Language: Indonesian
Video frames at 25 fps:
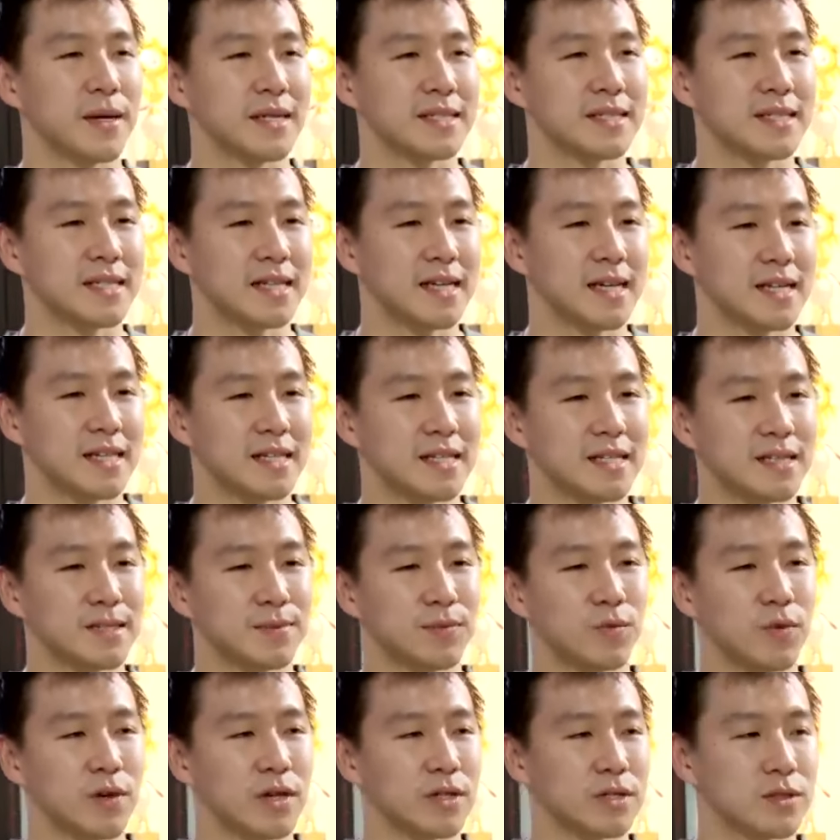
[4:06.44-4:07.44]
pasti kan
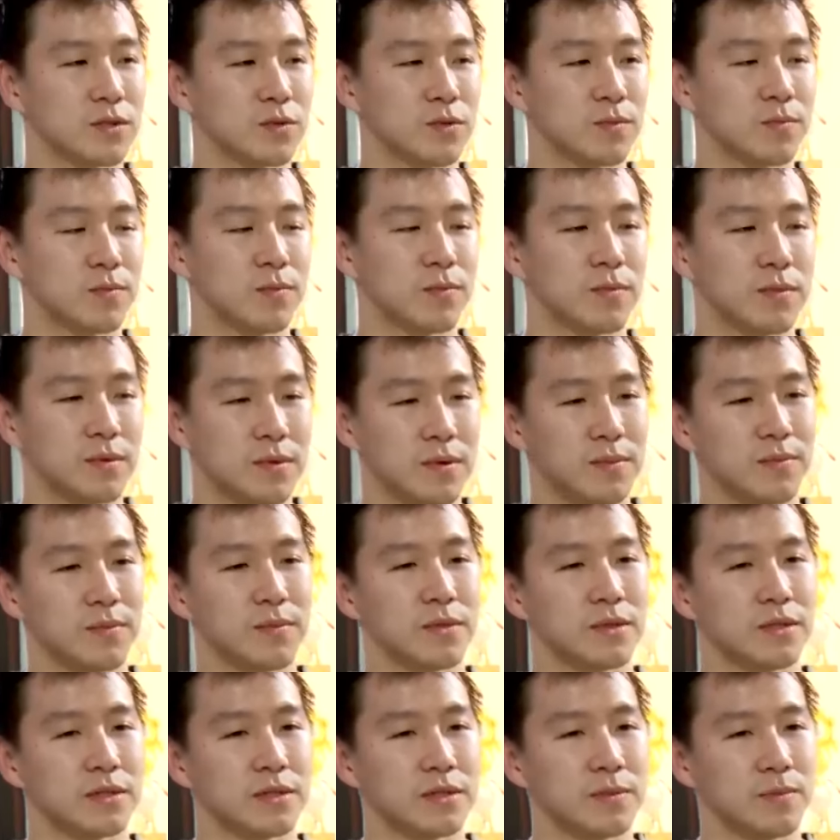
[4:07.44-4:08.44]
semua su
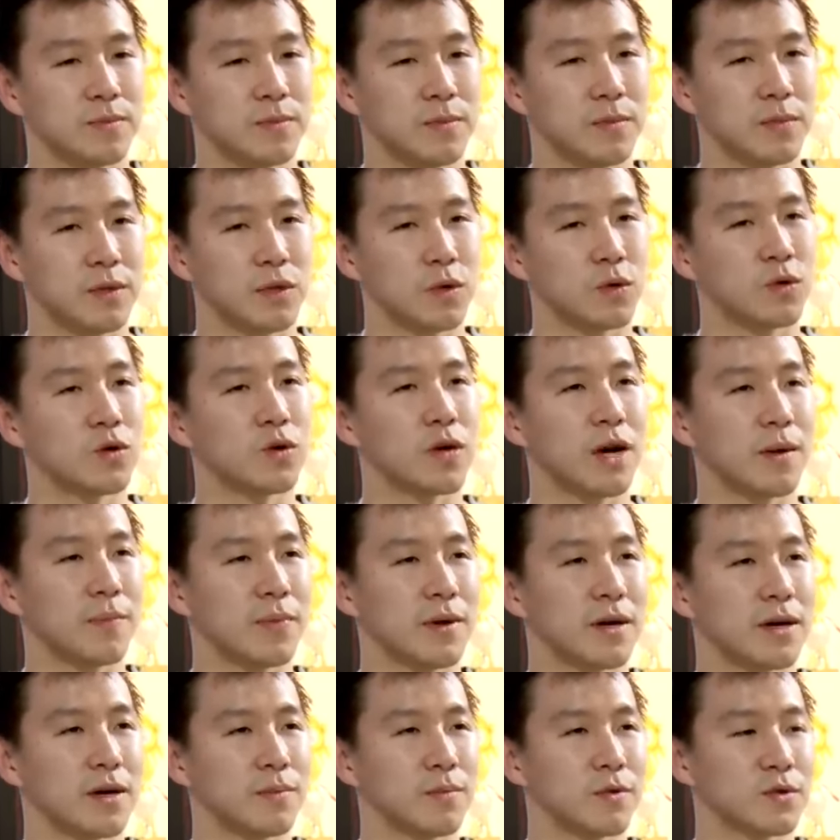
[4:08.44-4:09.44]
mendukung
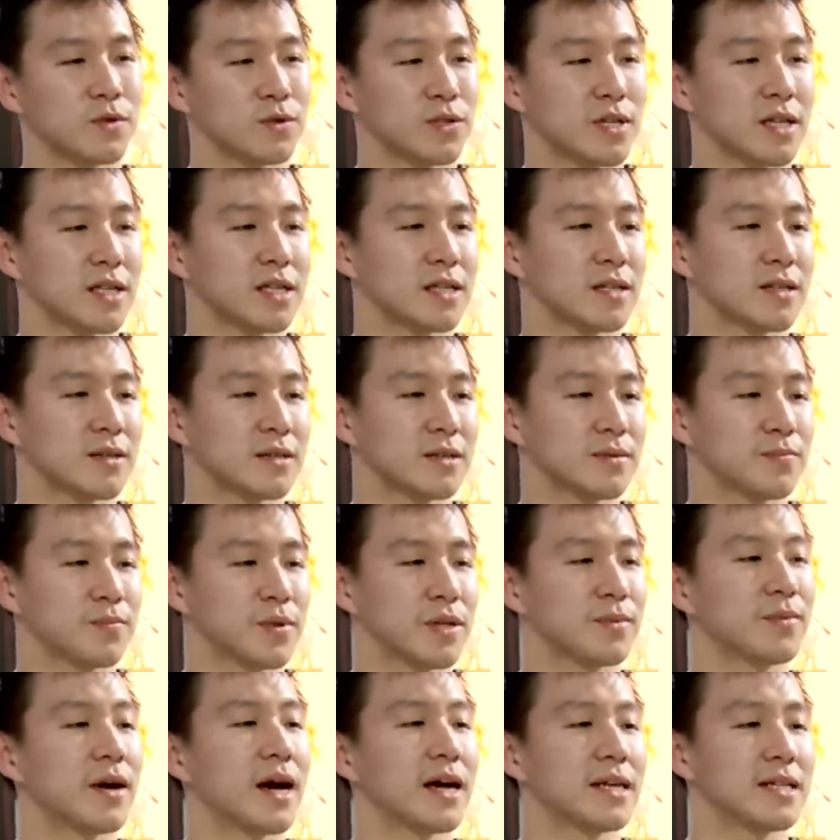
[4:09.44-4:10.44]
apa keputusan
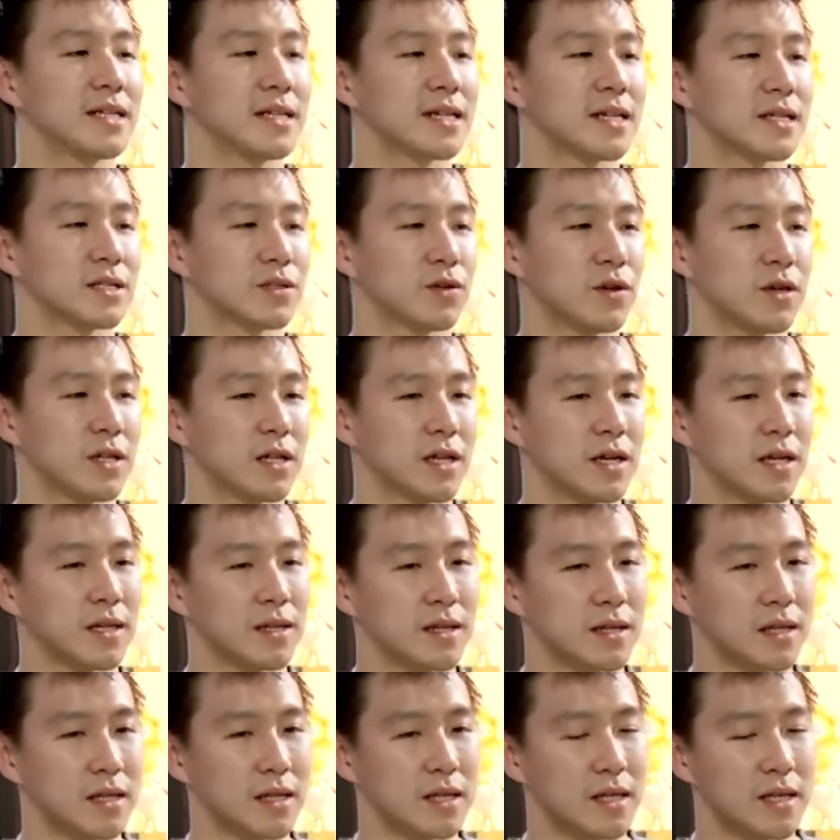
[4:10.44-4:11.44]
pribadi kan soalnya
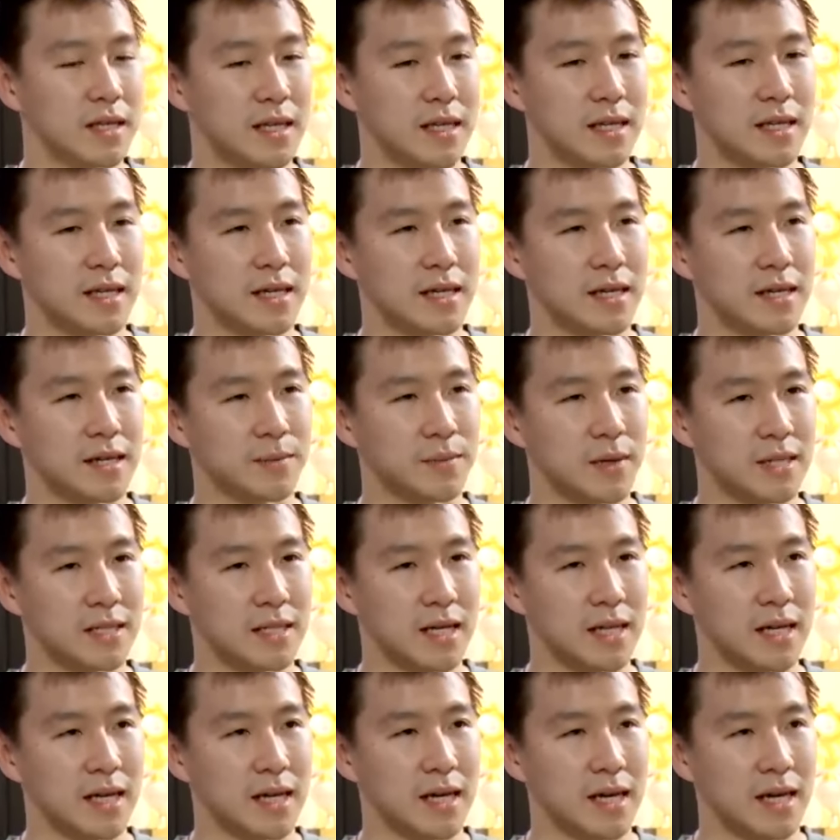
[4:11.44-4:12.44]
kan ini kan
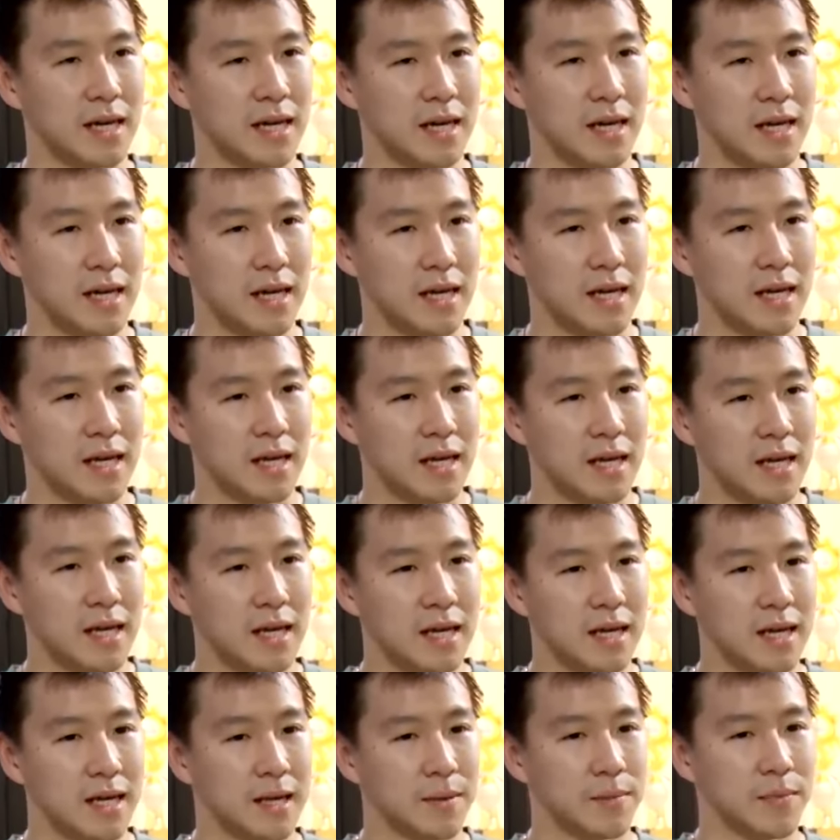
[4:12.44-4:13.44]
masalah
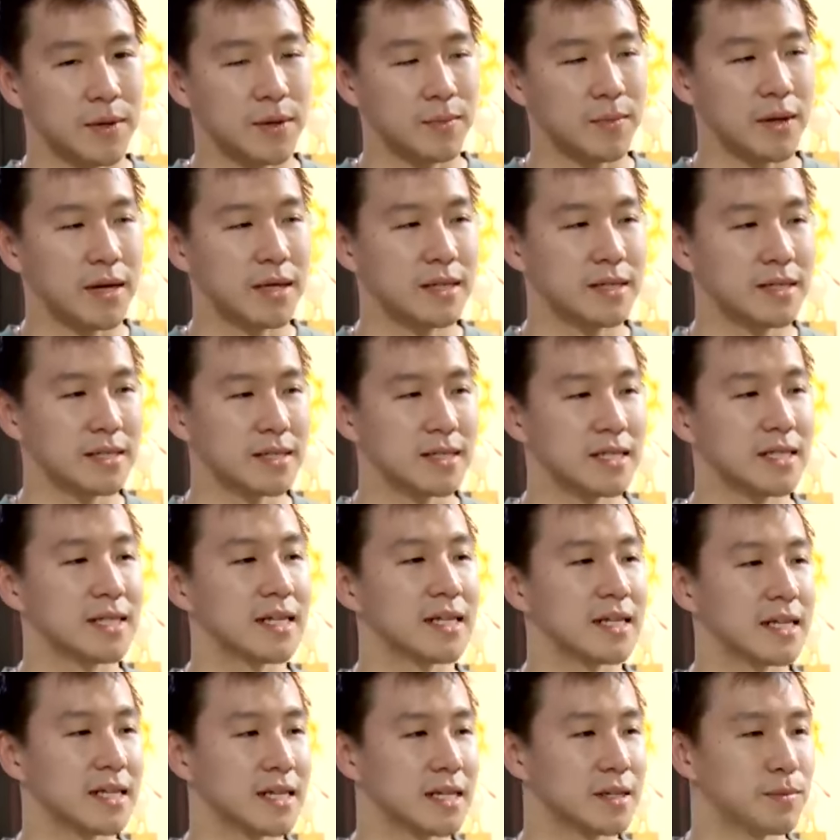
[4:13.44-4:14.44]
pribadi
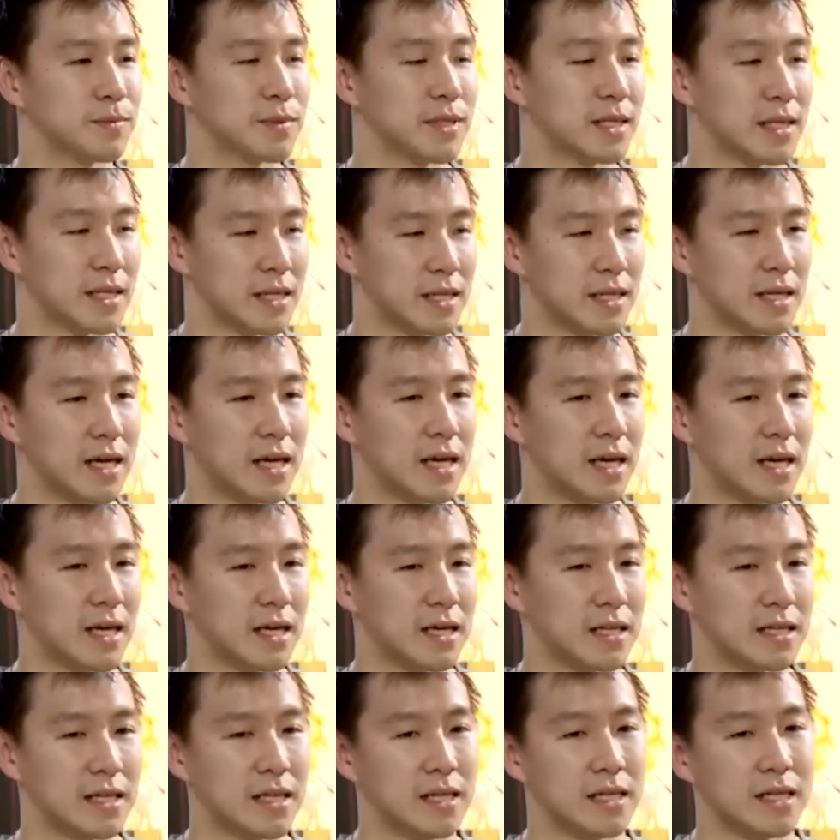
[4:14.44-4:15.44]
sendiri
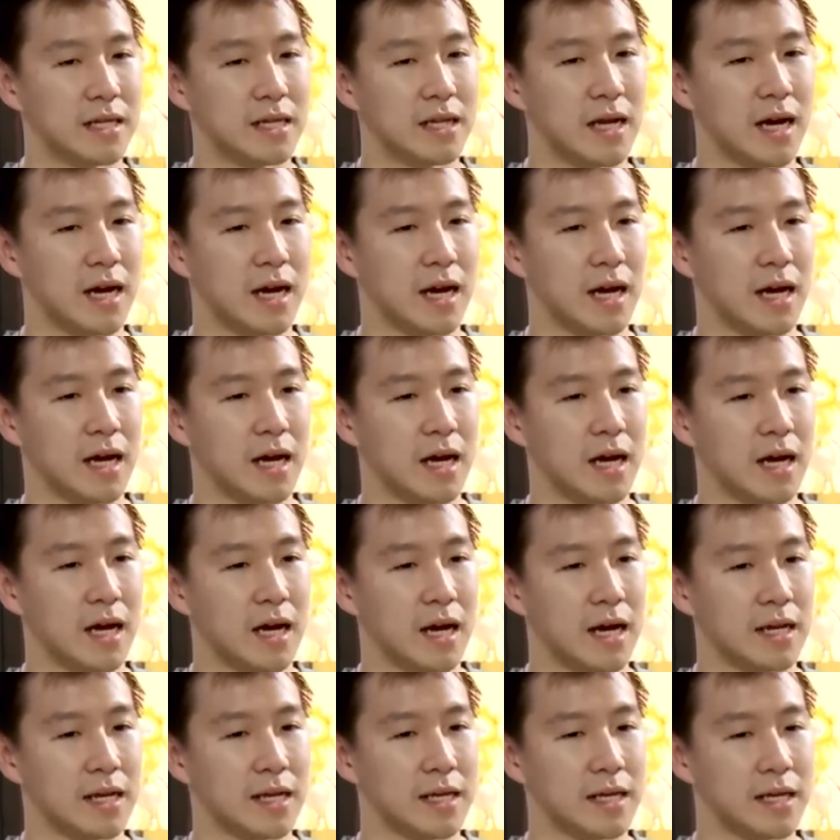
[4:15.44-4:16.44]
benernya jadi nggak
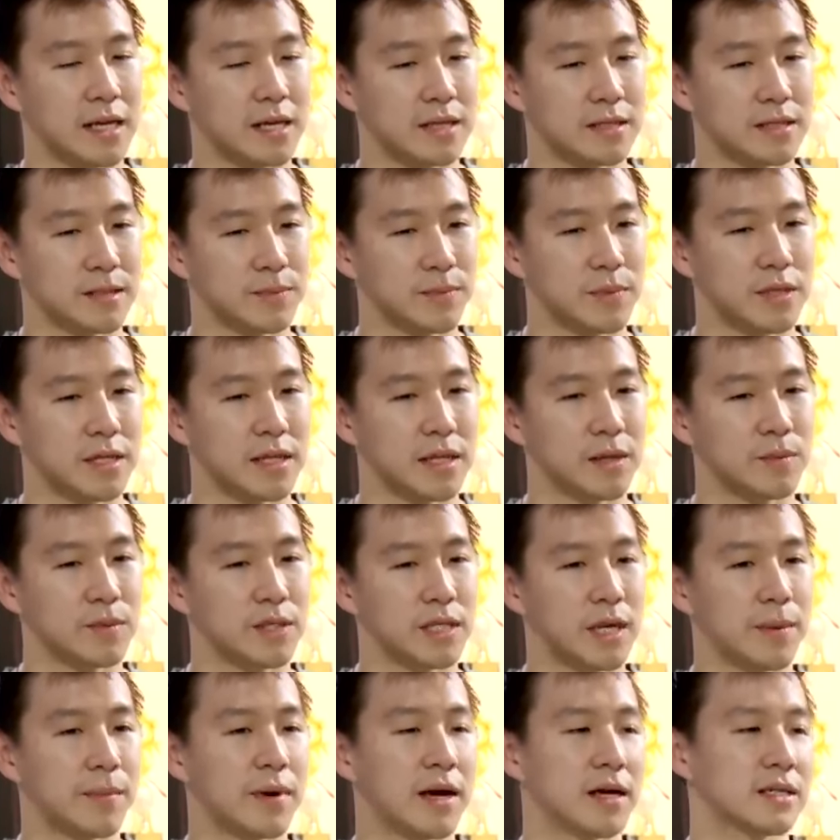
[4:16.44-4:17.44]
ada yang sebenarnya
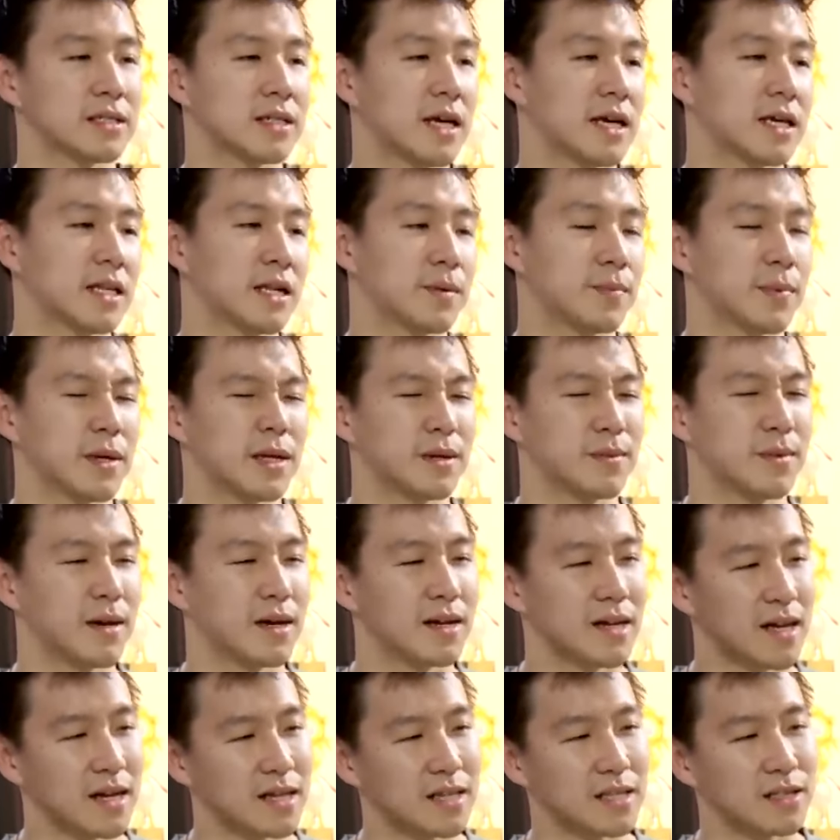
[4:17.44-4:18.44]
bisa maksain apa
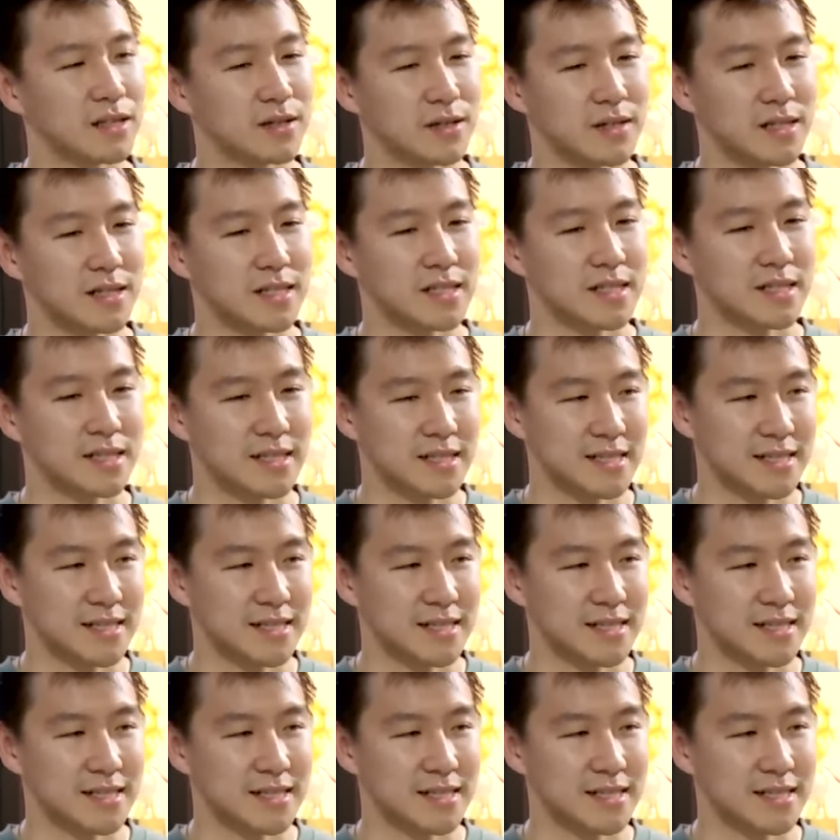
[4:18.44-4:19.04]
gimana gitu kan